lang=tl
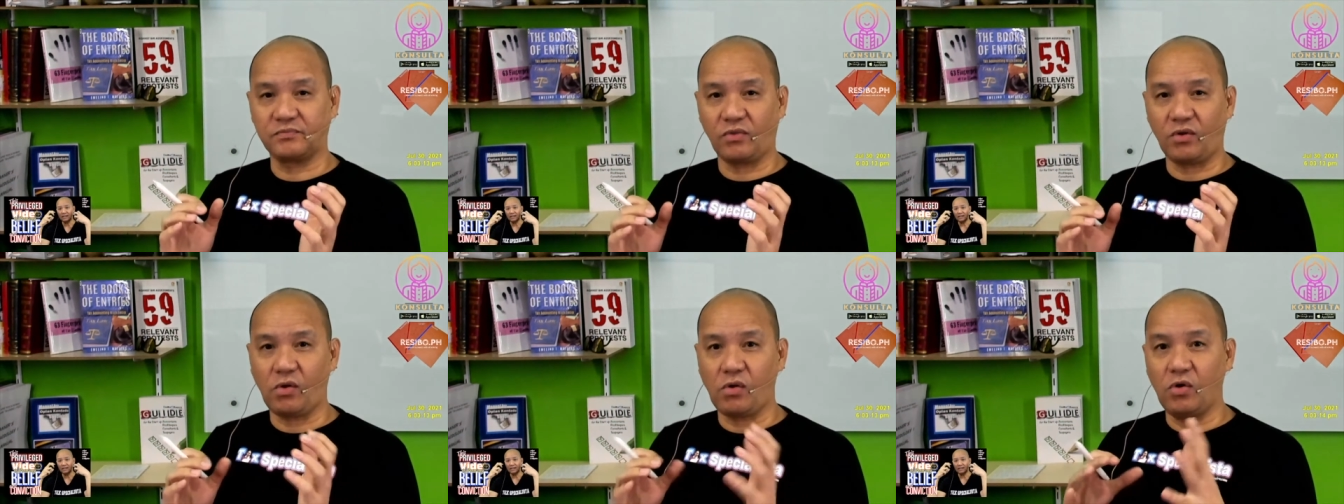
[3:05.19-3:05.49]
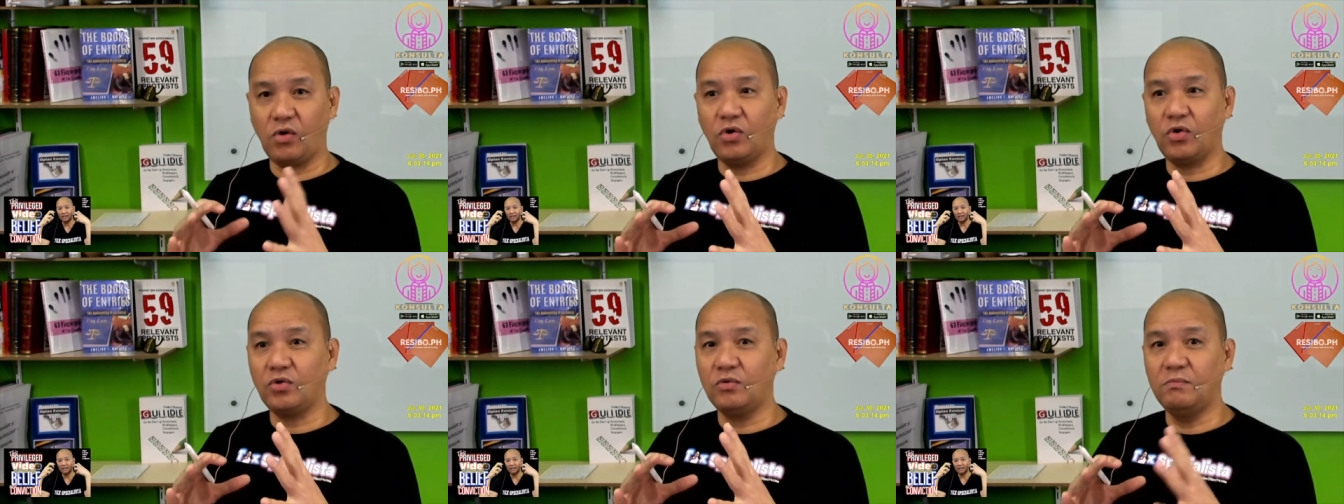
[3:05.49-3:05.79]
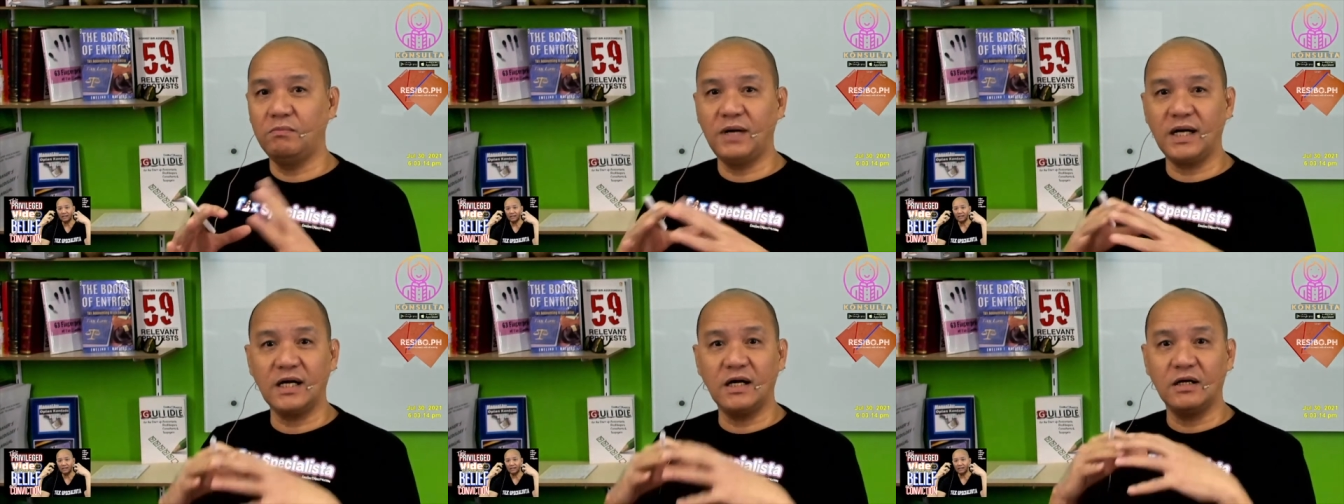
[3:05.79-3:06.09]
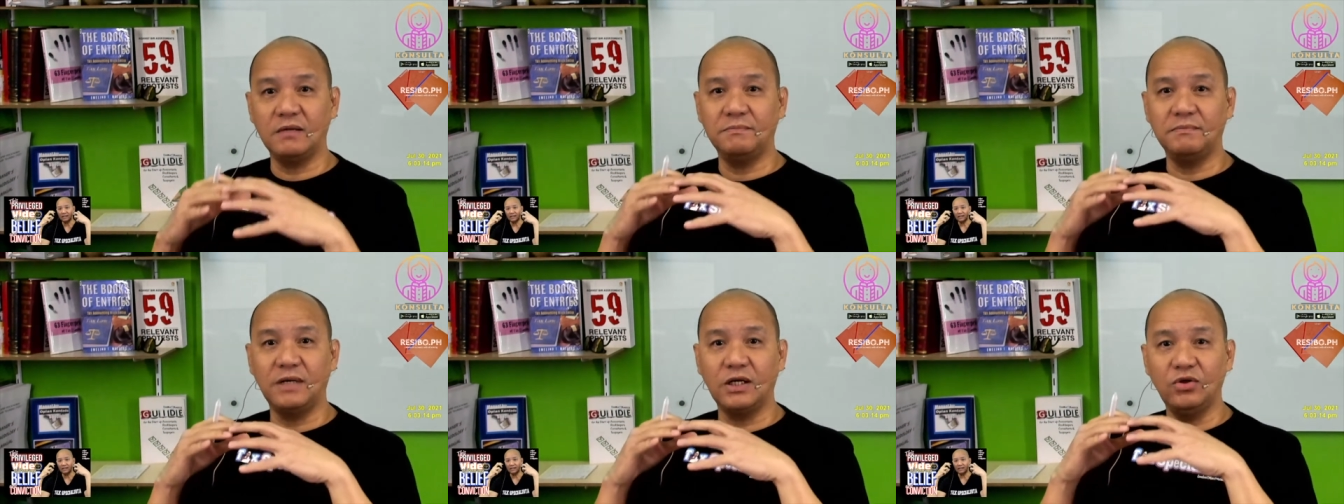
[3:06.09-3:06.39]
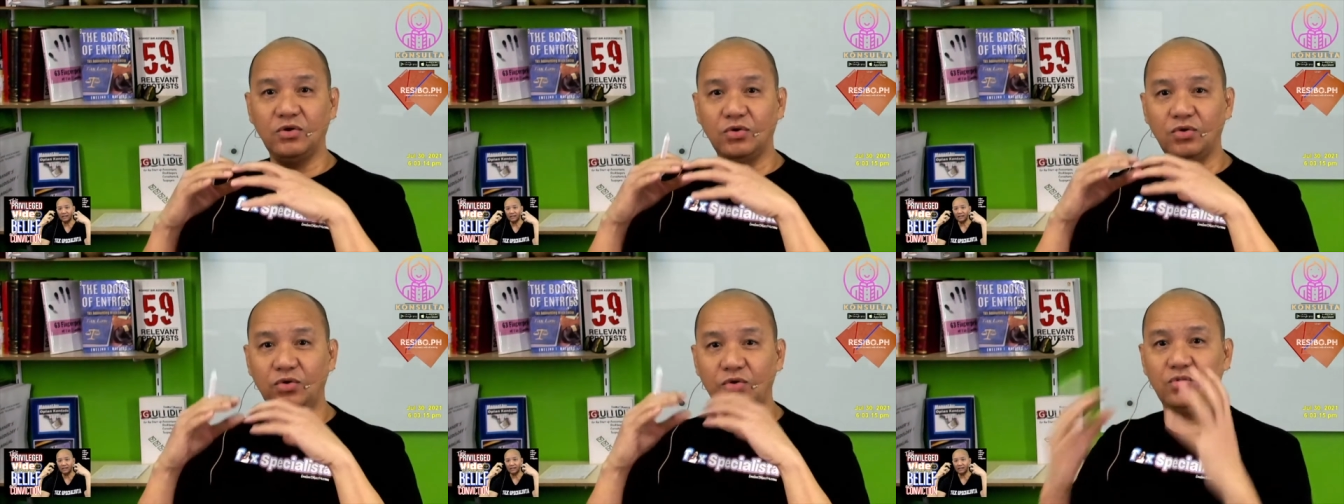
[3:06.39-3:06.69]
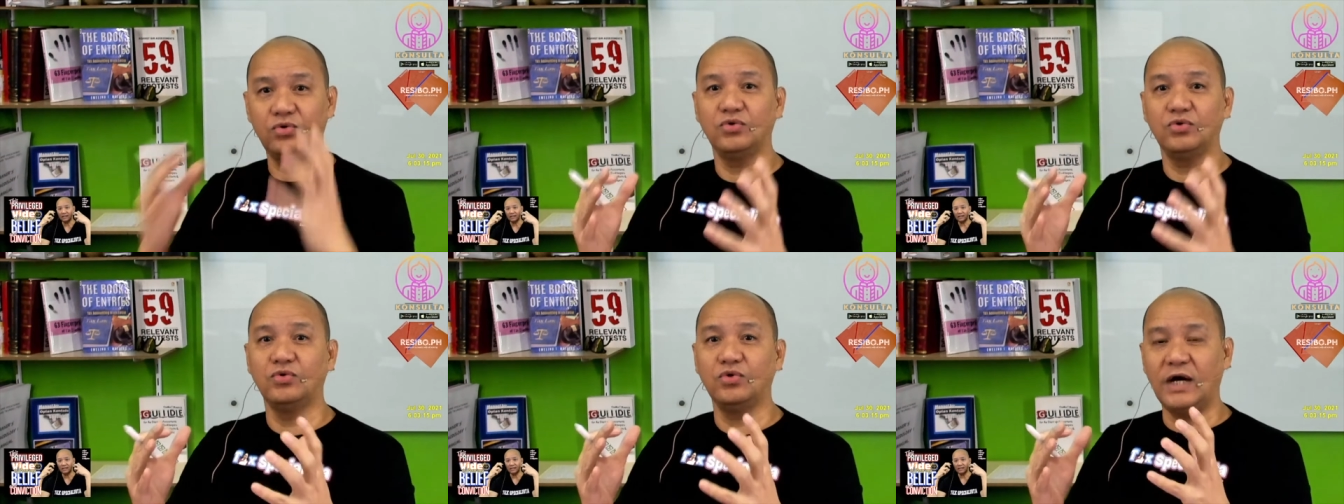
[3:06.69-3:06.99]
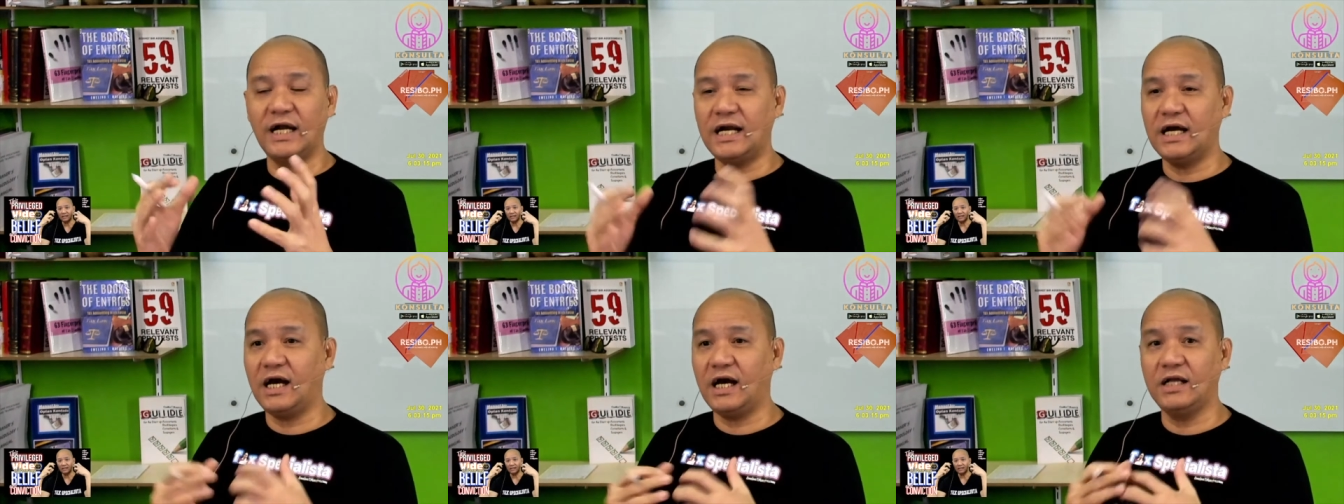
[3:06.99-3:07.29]
O, kumbaga magluluto ka
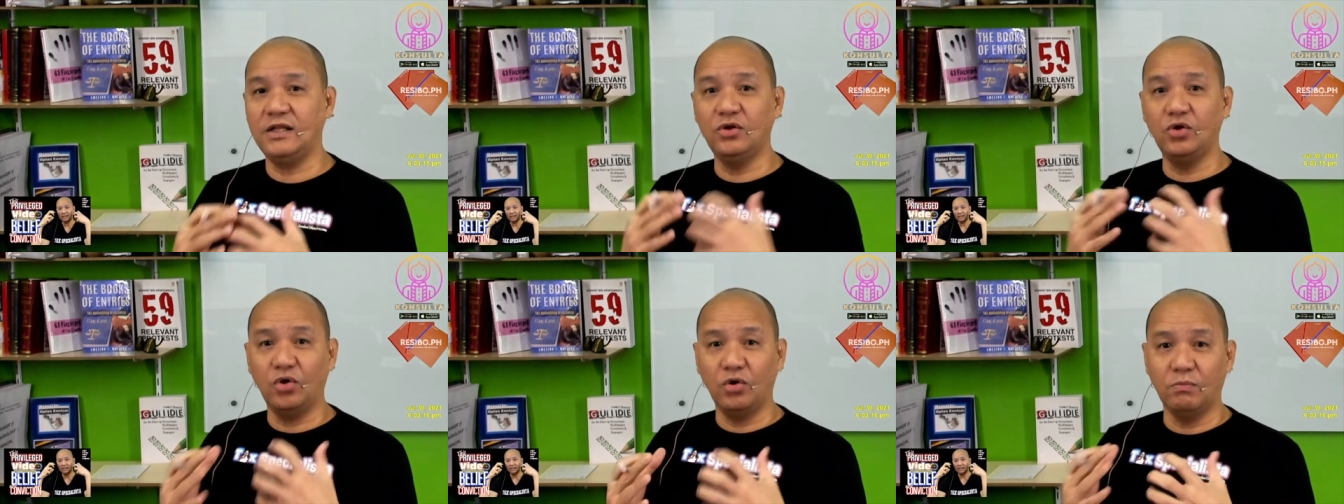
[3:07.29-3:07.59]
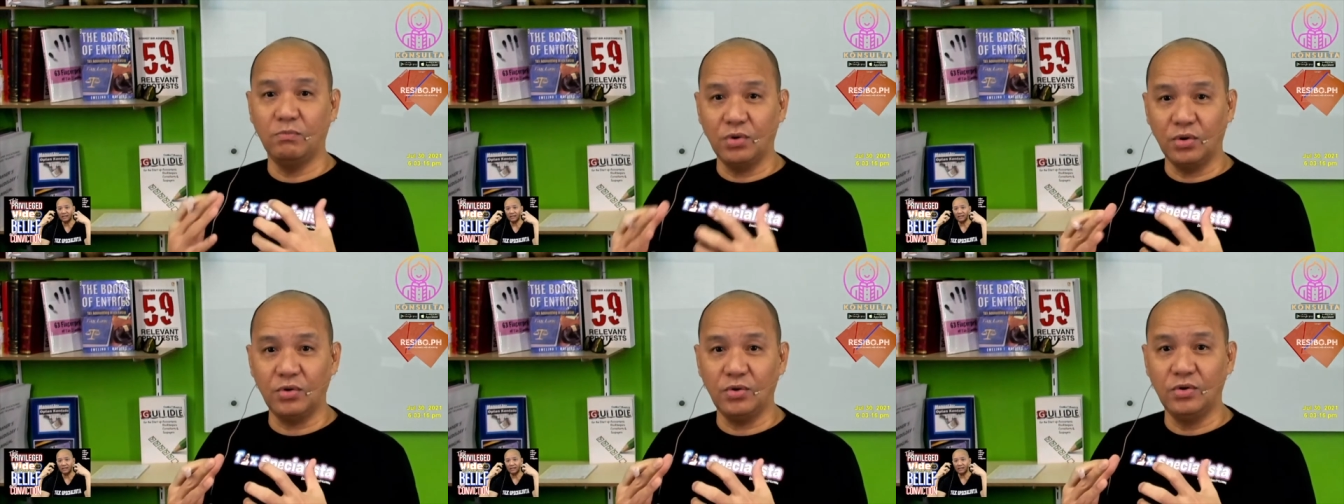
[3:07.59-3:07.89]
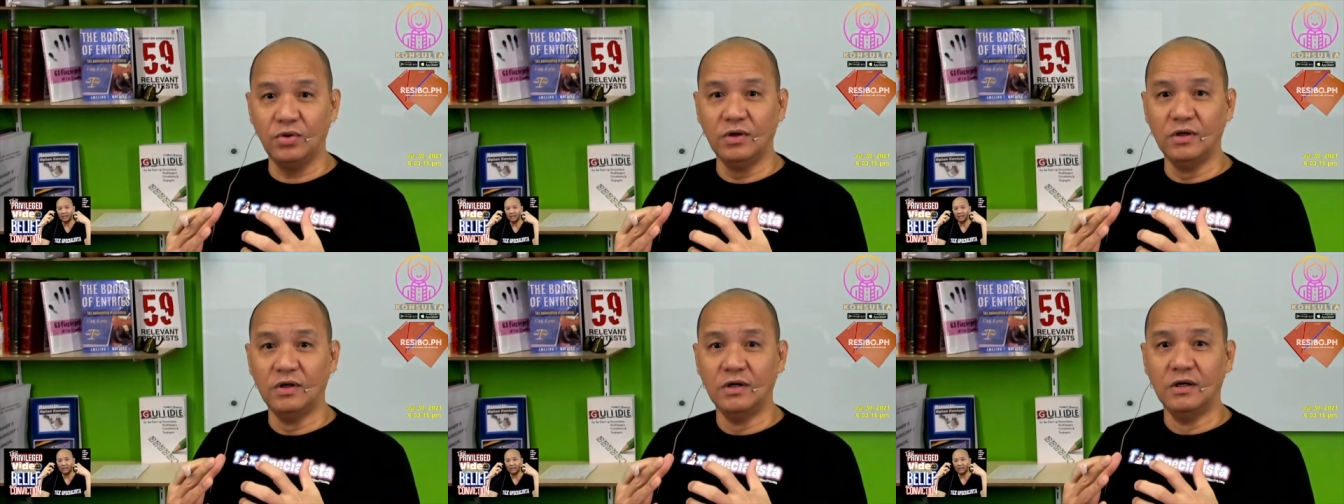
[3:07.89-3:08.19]
ng adobo,